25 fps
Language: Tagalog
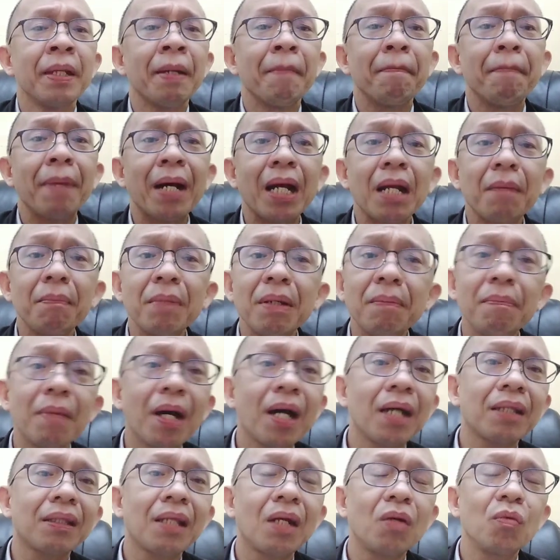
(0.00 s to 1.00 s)
para may
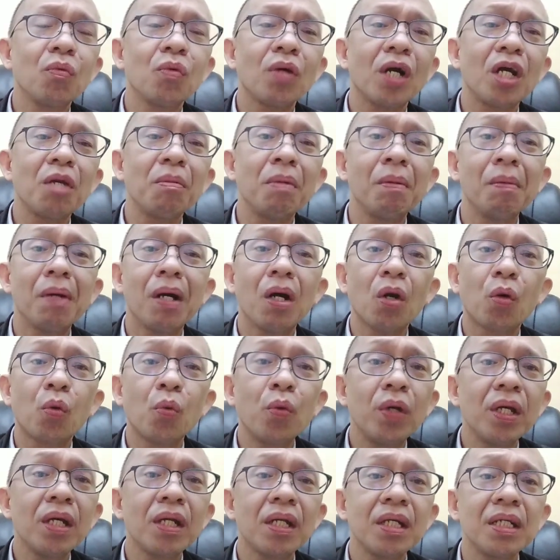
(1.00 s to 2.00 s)
mga tanong kayo, may mga
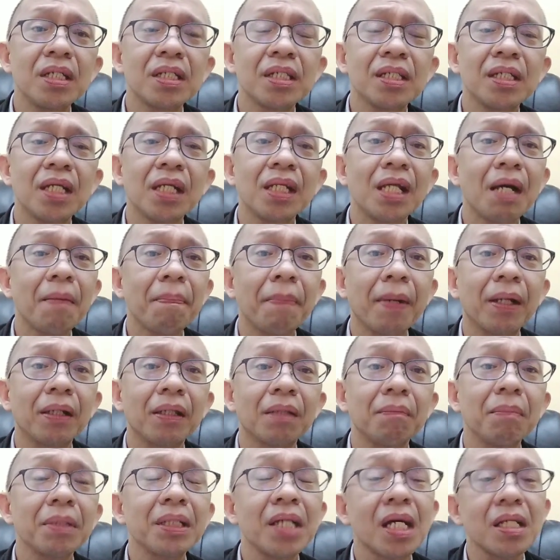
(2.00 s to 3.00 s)
queries na dapat
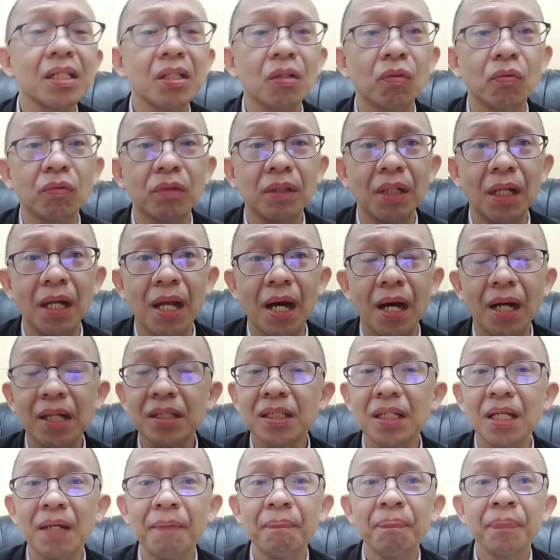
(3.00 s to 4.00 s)
masasagot nila.
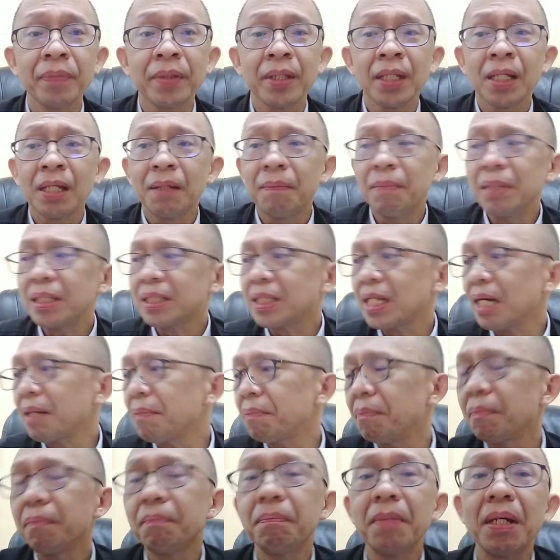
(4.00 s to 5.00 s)
Kasi minsan
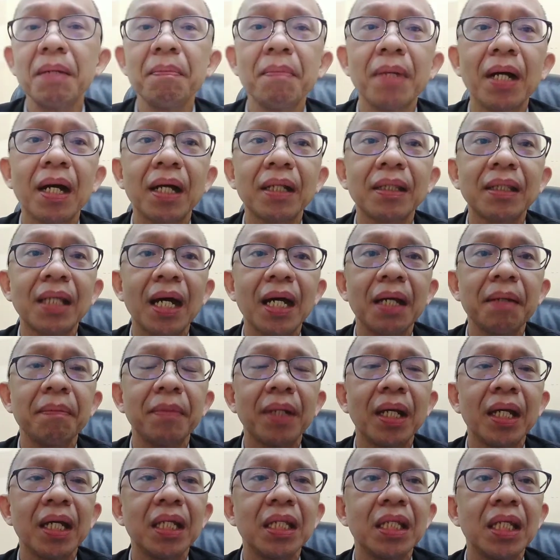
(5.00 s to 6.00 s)
may mga time
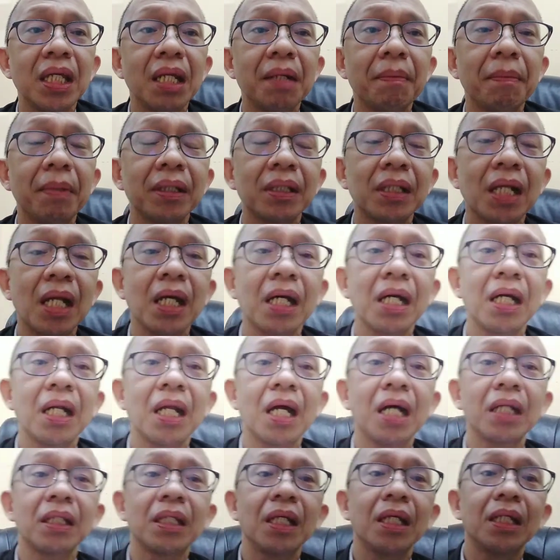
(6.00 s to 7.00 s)
na hindi naman talaga
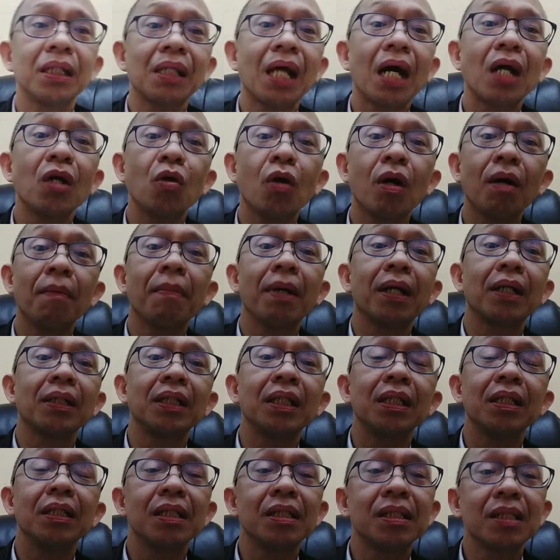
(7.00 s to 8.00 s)
natin, tayo ang
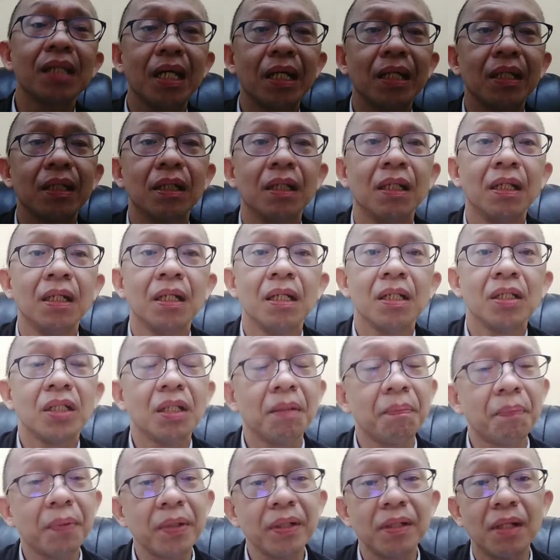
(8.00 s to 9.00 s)
magde-design.
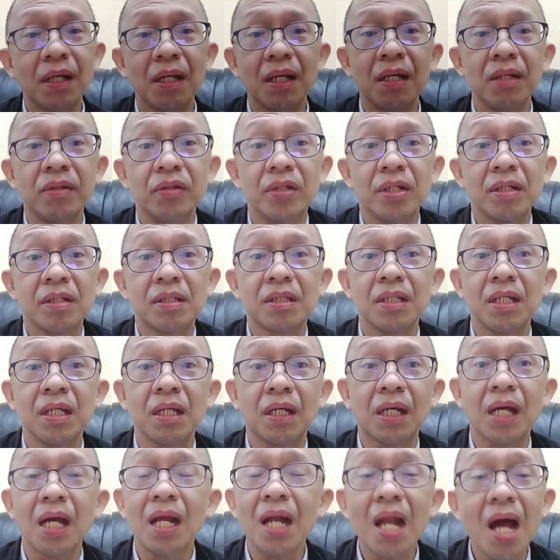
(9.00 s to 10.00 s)
Siyempre the agency,
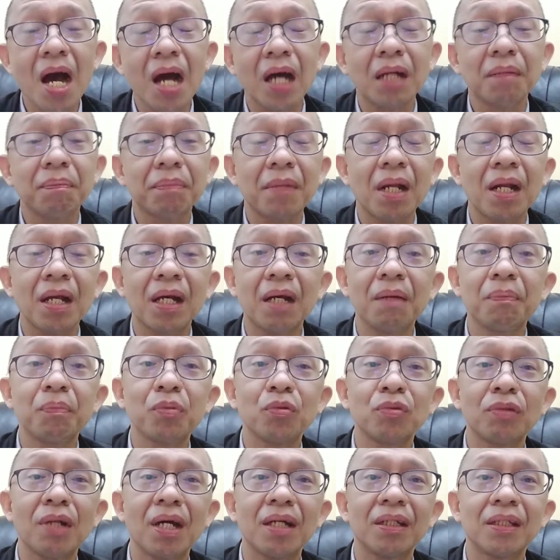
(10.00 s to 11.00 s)
kailangan talaga
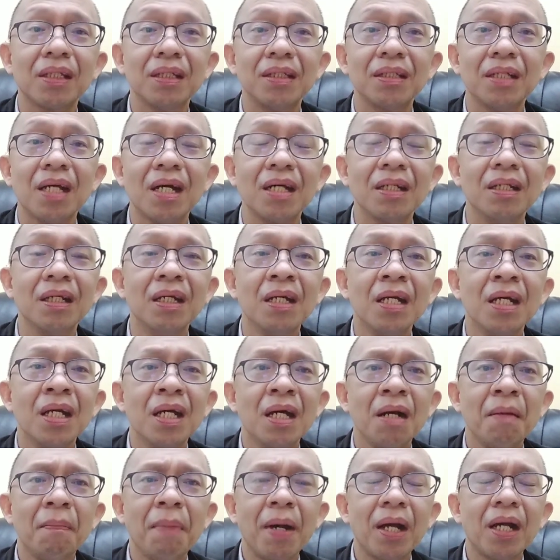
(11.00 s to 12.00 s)
po natin yan.
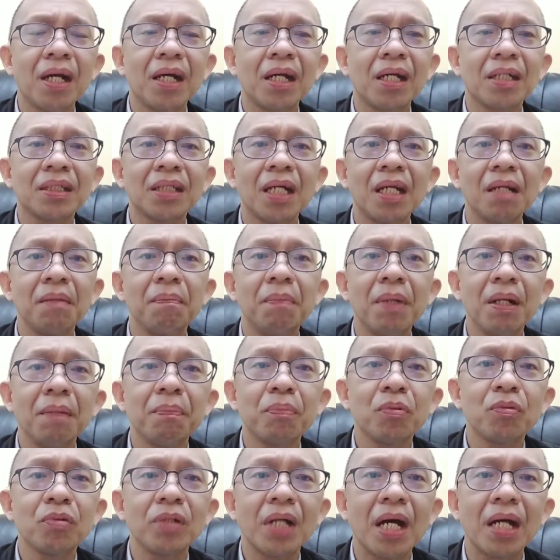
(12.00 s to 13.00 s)
Pag sa level
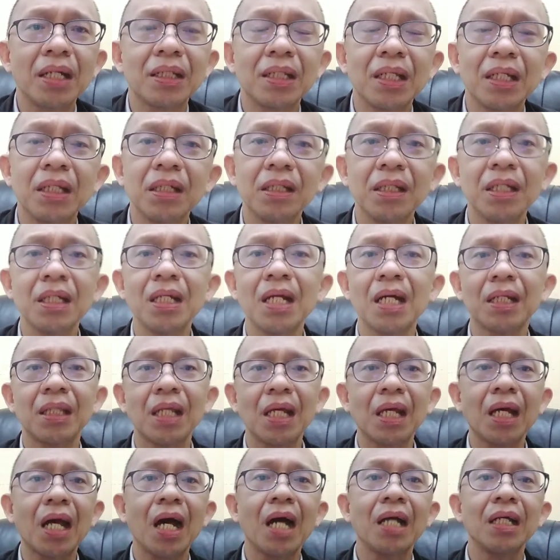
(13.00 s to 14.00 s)
po natin, hindi
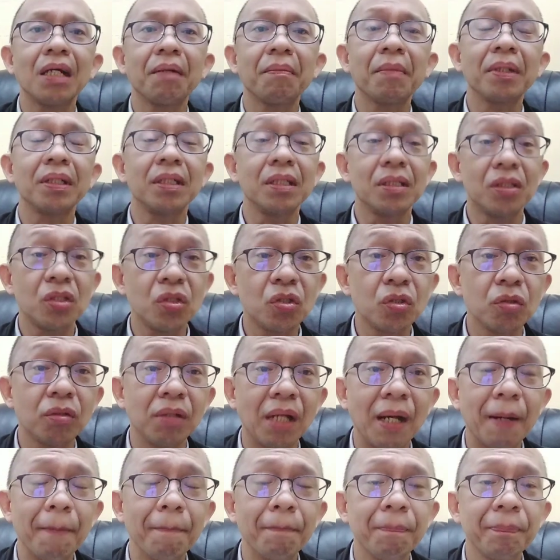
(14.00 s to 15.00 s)
natin kayang
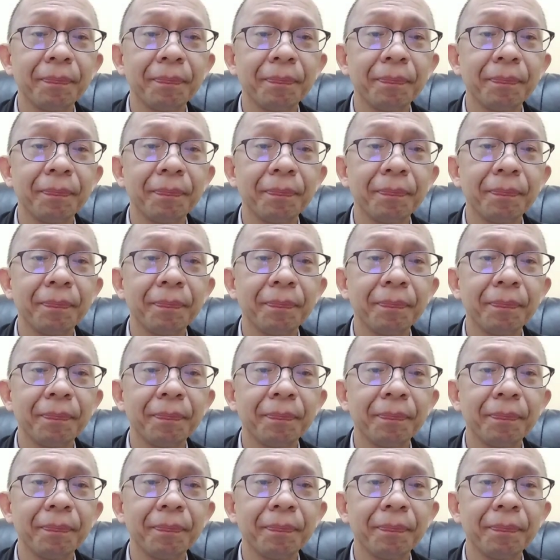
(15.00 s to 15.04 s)
madesisyonan,